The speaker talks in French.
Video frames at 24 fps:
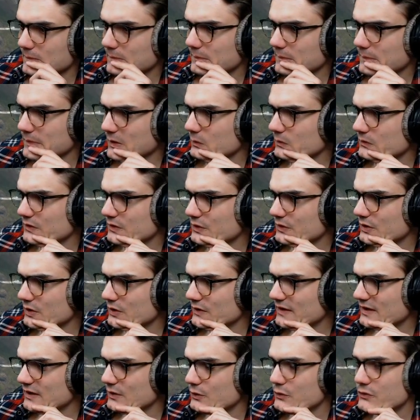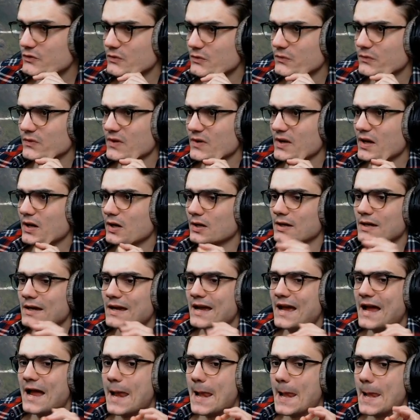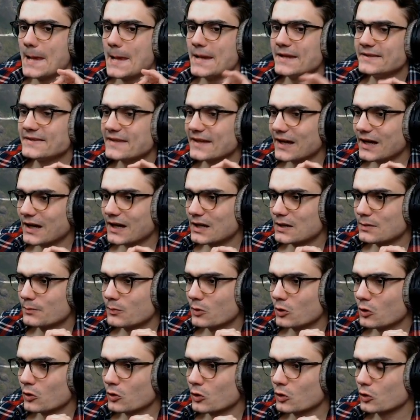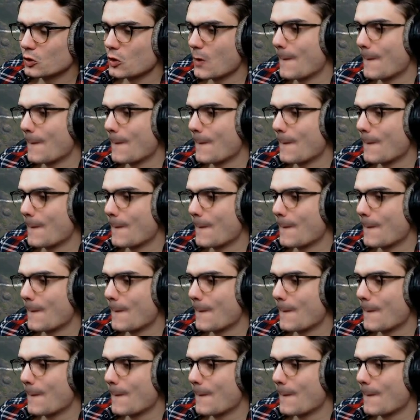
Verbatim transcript: par contre, on est en train de se faire littéralement...